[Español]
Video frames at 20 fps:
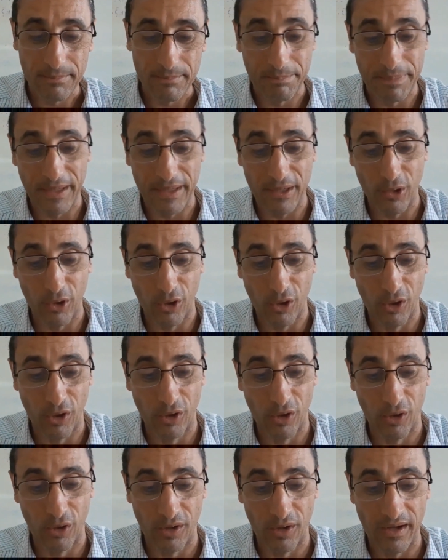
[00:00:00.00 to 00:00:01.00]

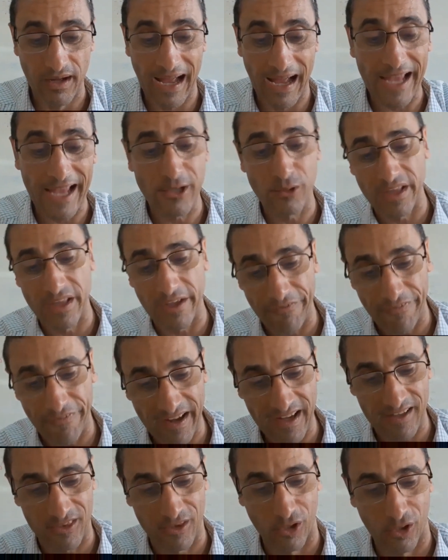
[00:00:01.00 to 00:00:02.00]
Pero hay un
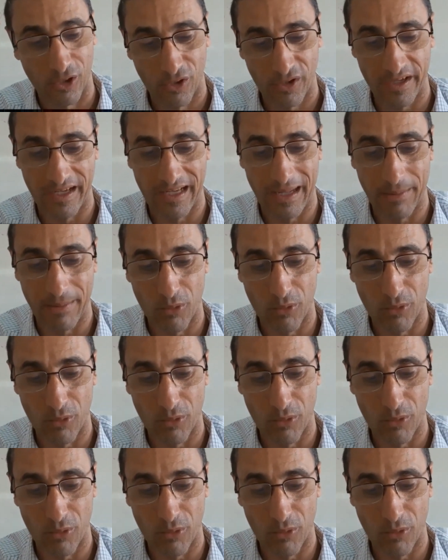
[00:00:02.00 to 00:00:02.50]
defecto en la